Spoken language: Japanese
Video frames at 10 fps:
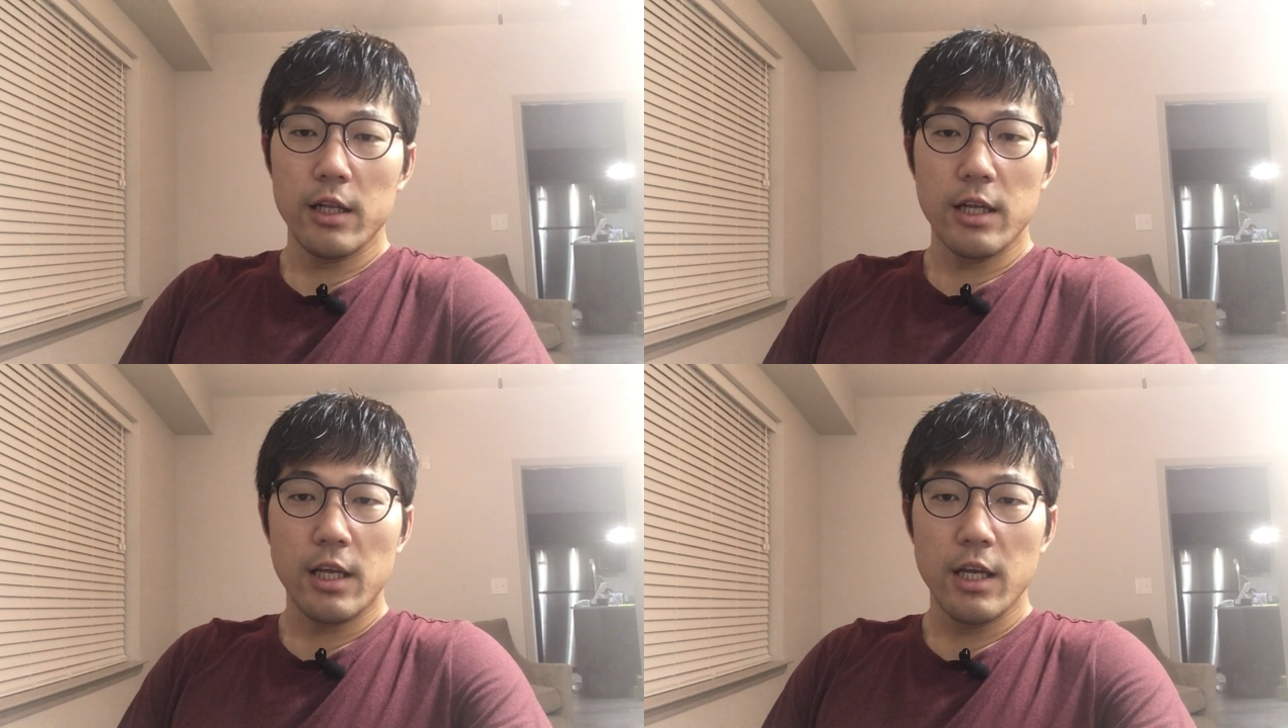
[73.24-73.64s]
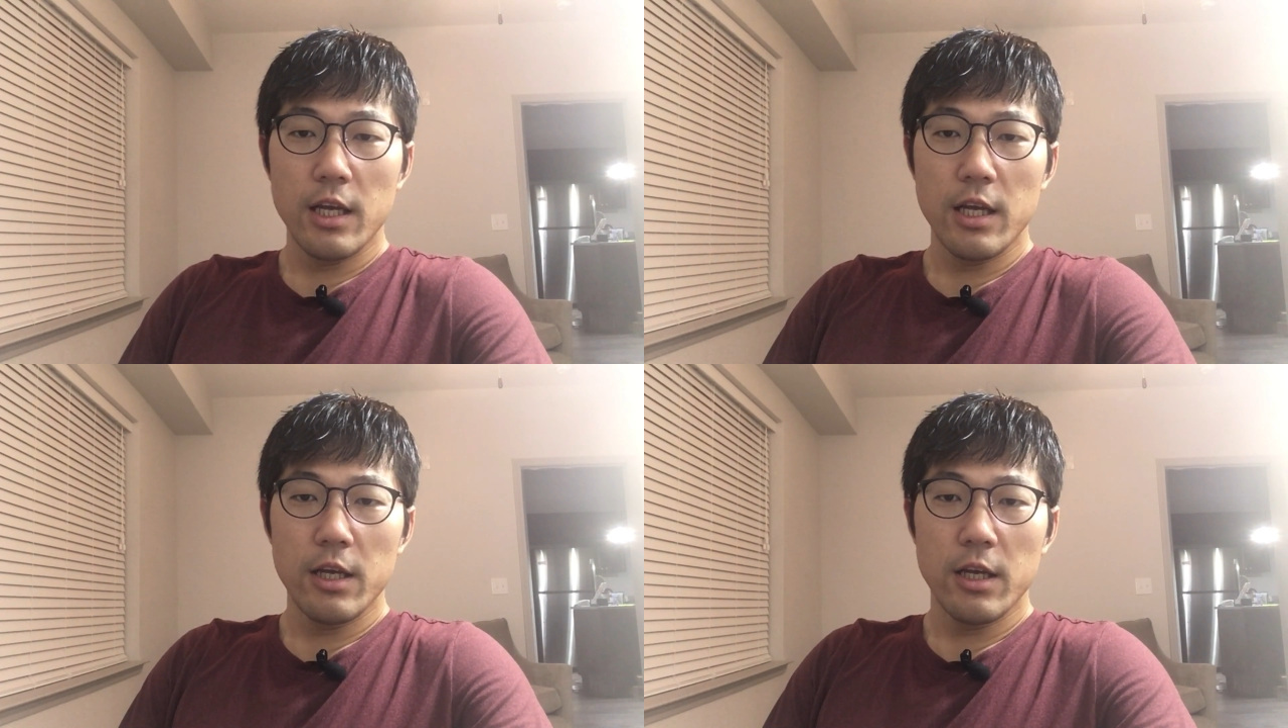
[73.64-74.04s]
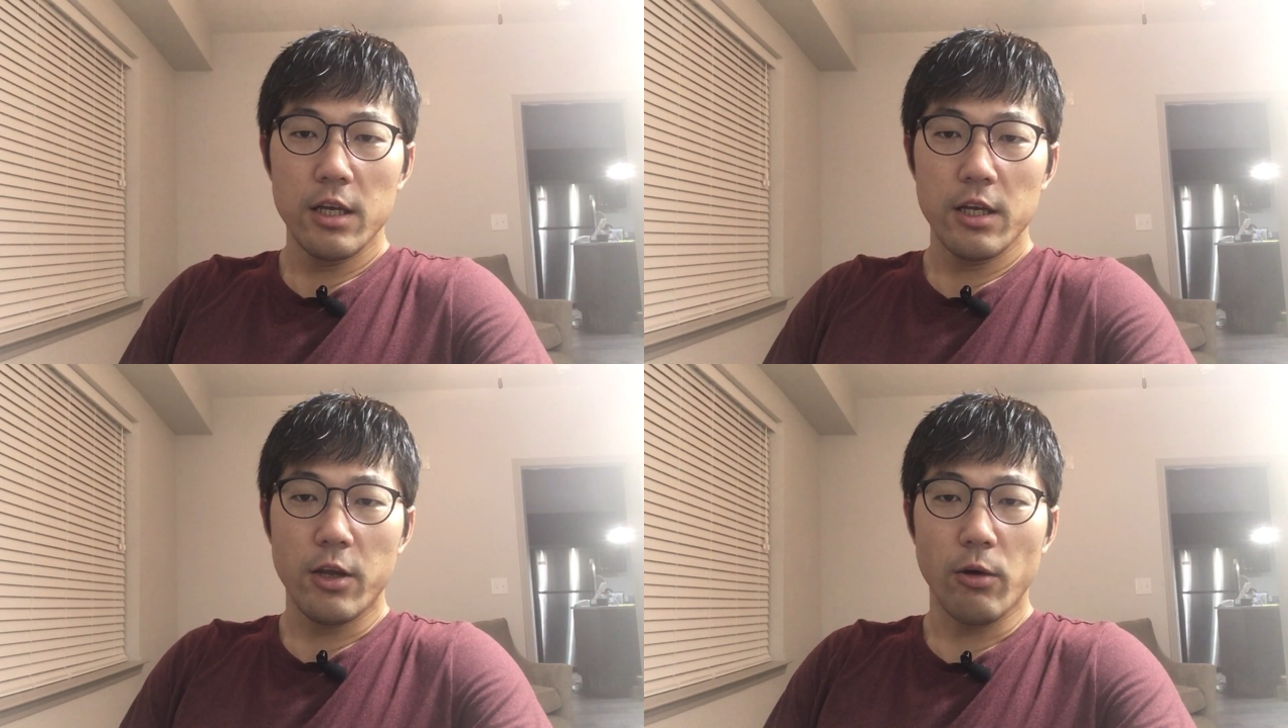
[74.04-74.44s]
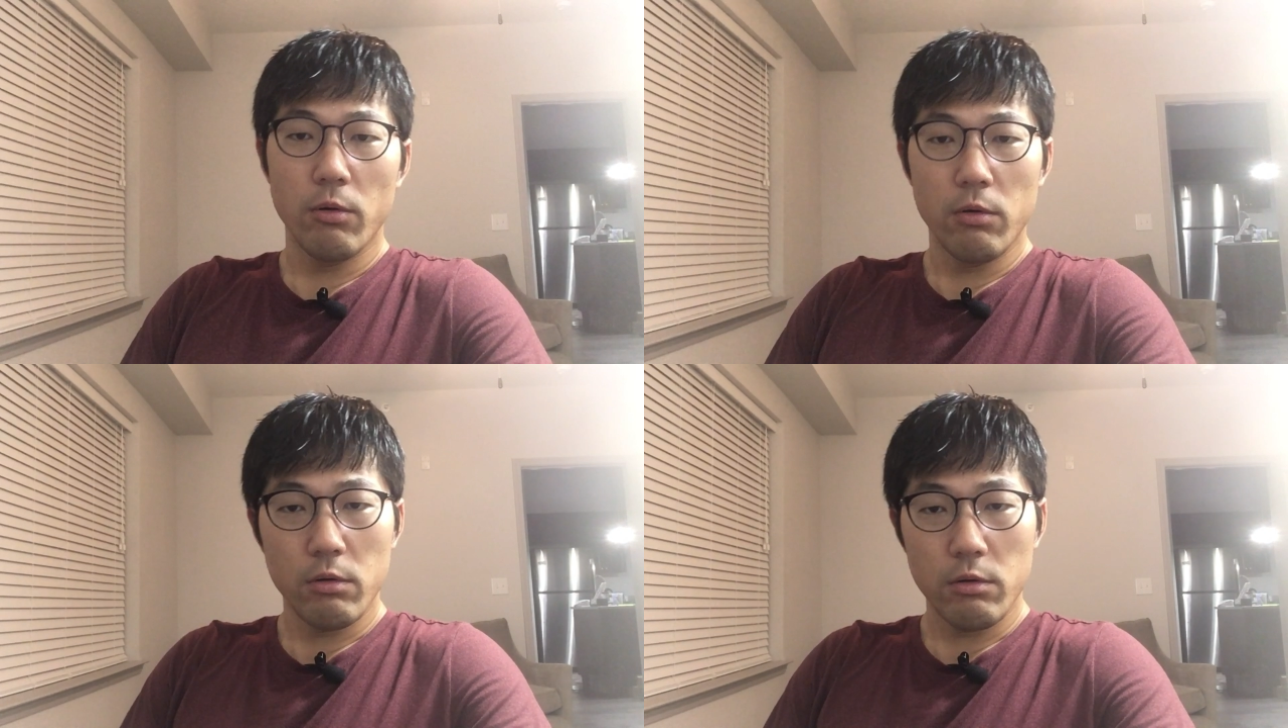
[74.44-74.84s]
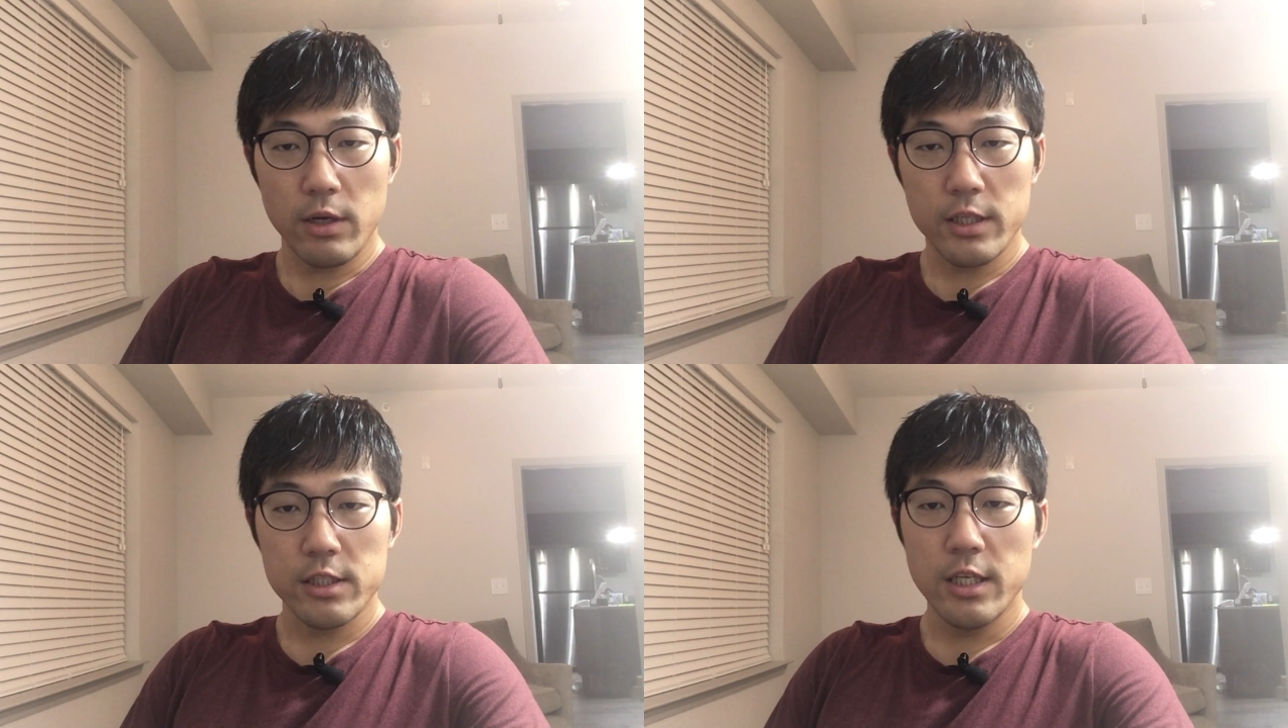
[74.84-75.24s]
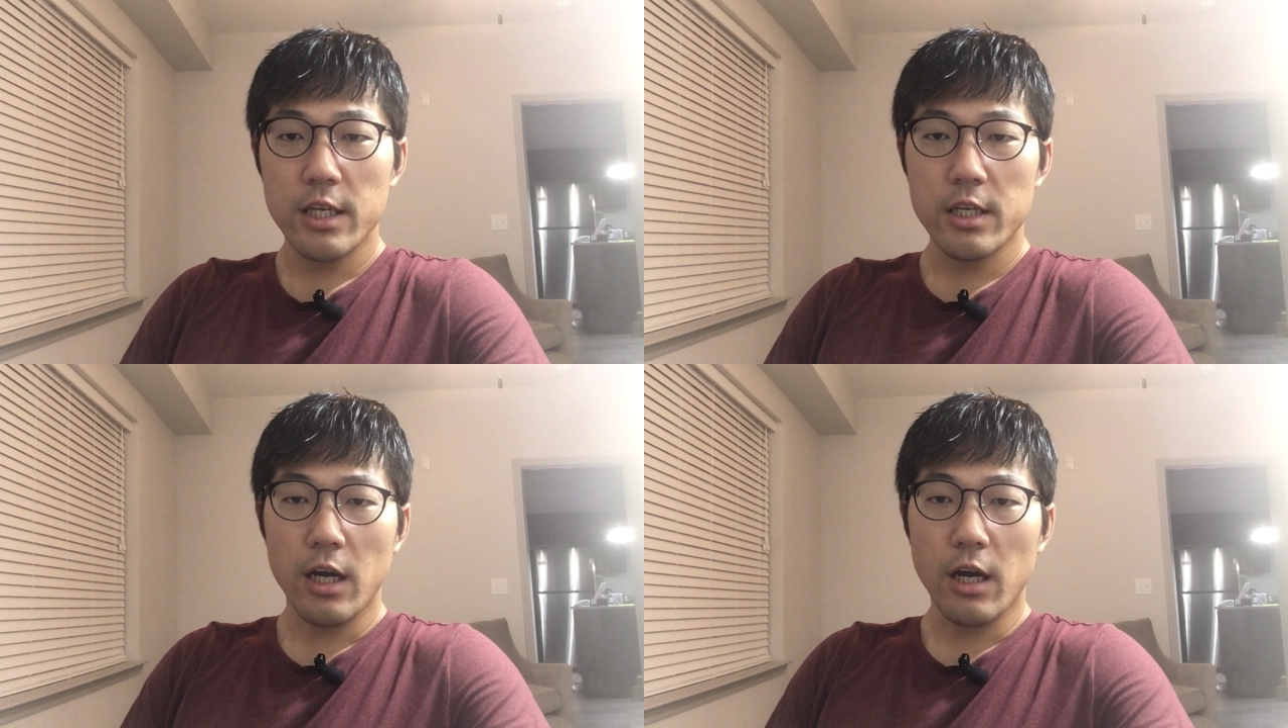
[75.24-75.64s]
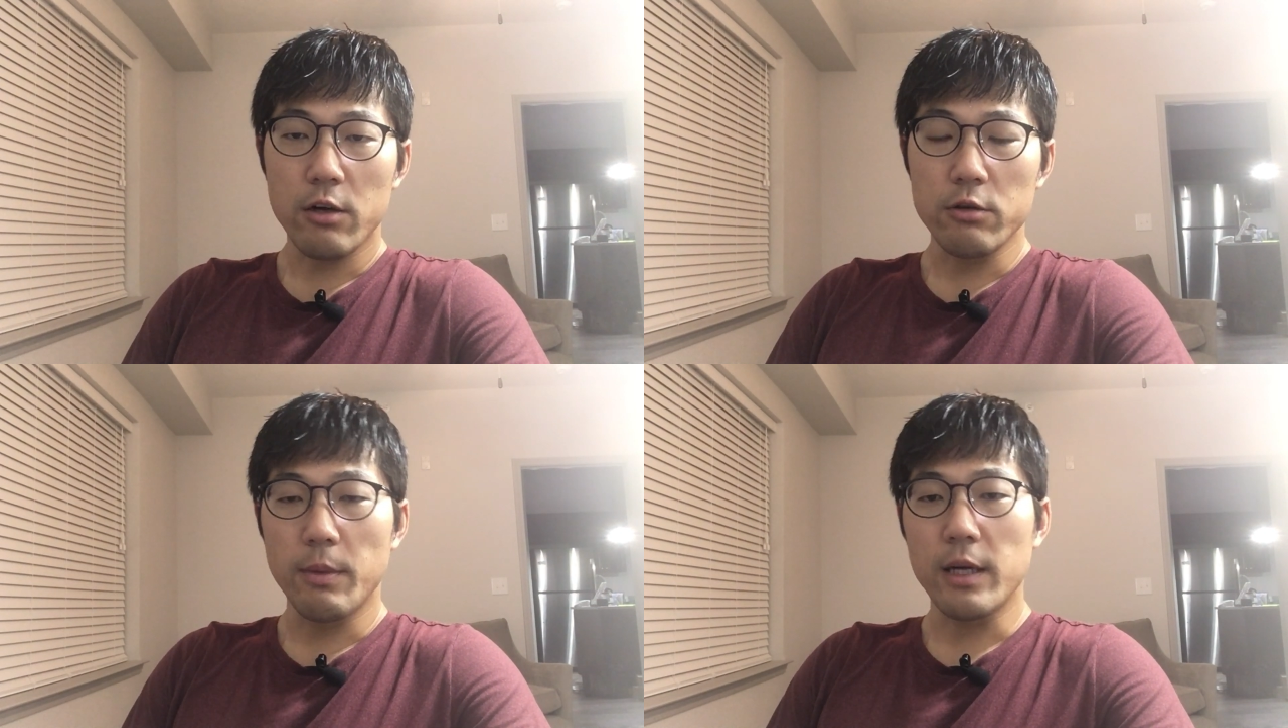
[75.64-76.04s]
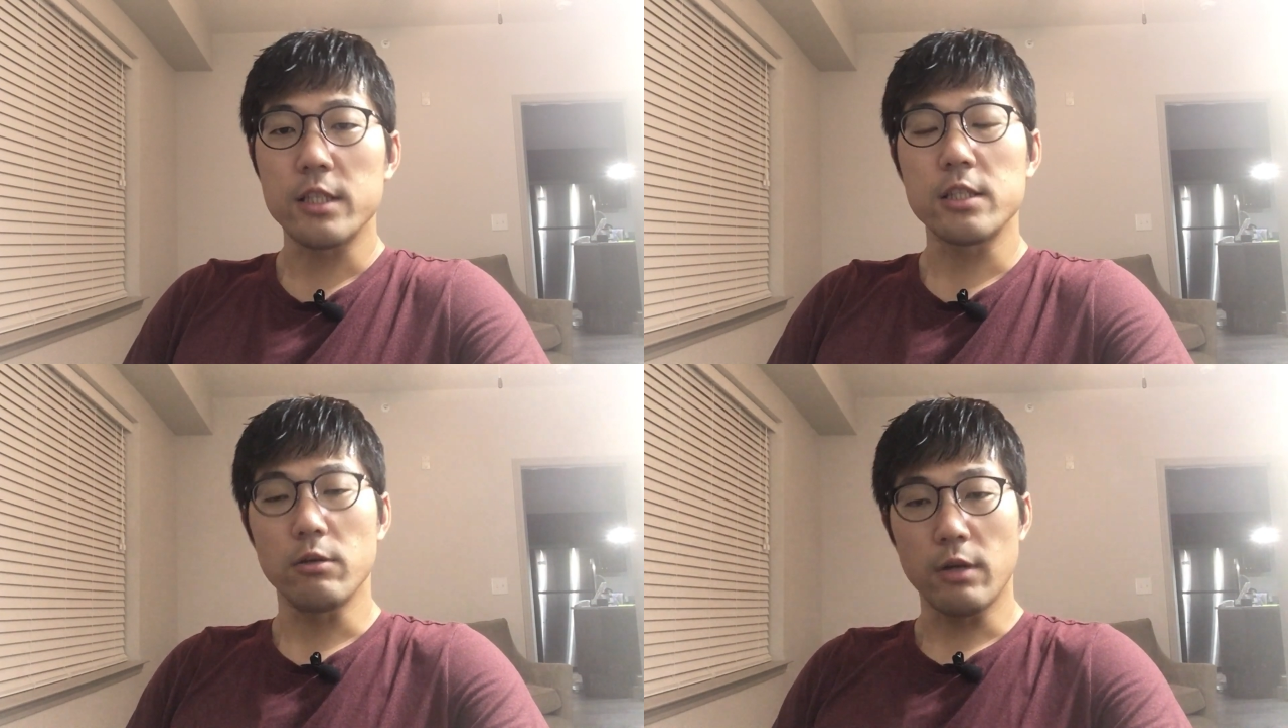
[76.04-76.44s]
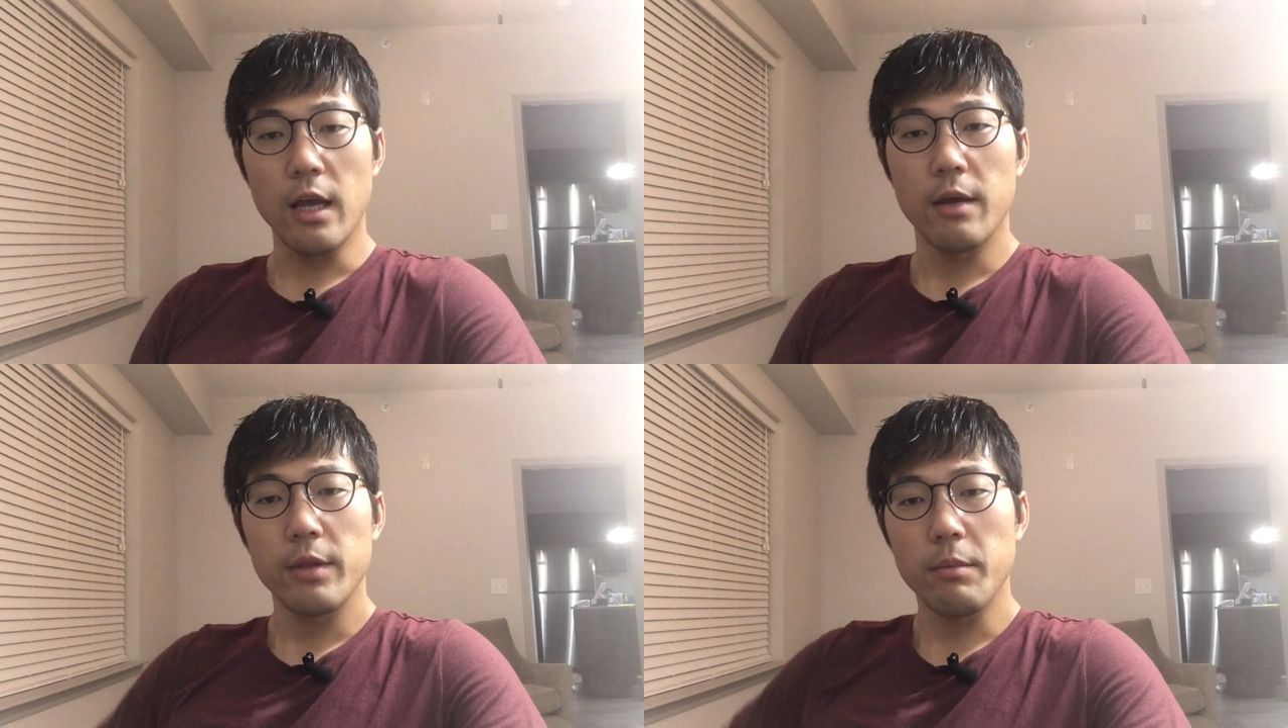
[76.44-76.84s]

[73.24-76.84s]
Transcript: れだけ強烈に引っかかる馬ですよね。